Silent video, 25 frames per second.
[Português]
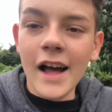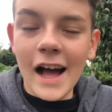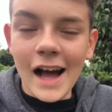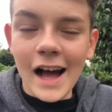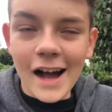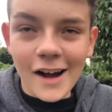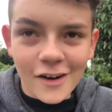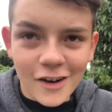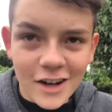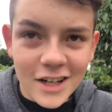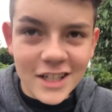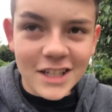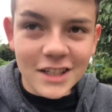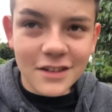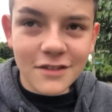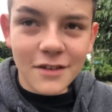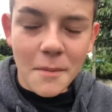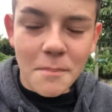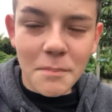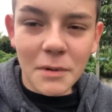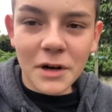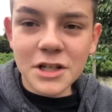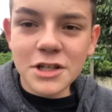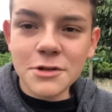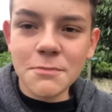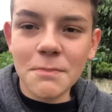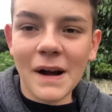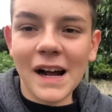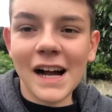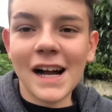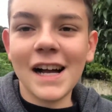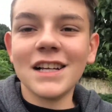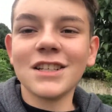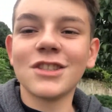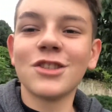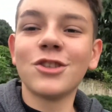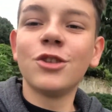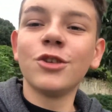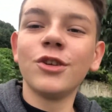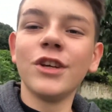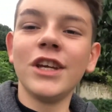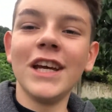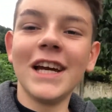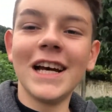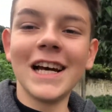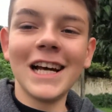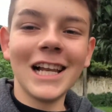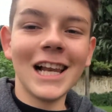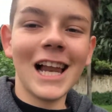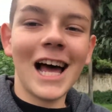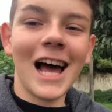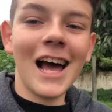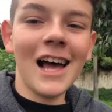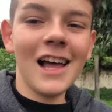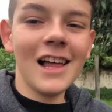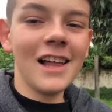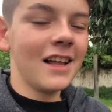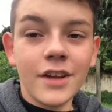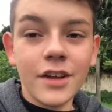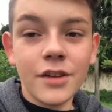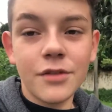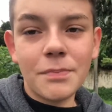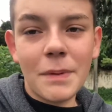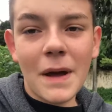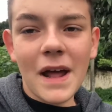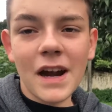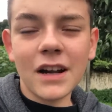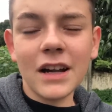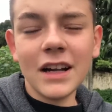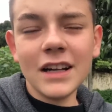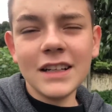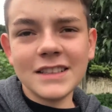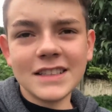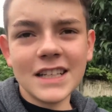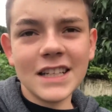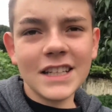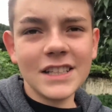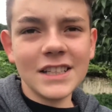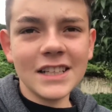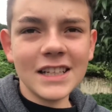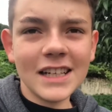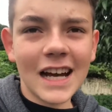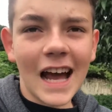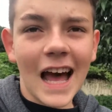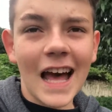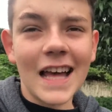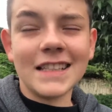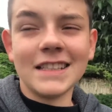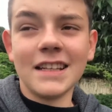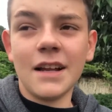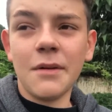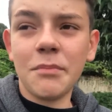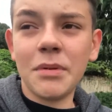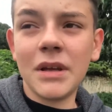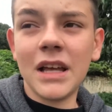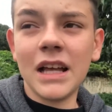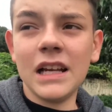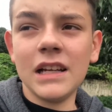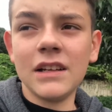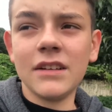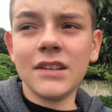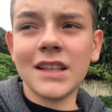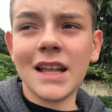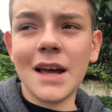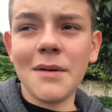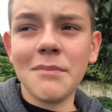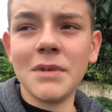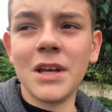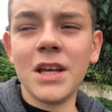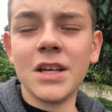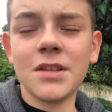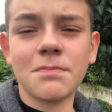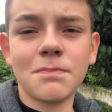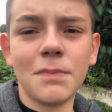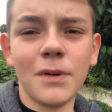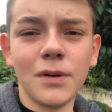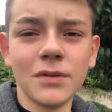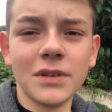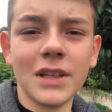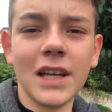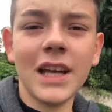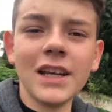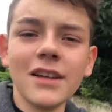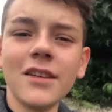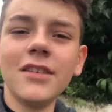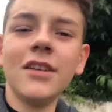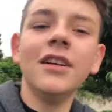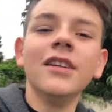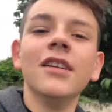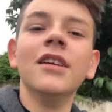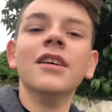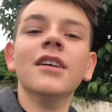Agora a gente vai partir pra casa do Ian lá. Espero que ele esteja em casa, né? Porque ele não tá me respondendo.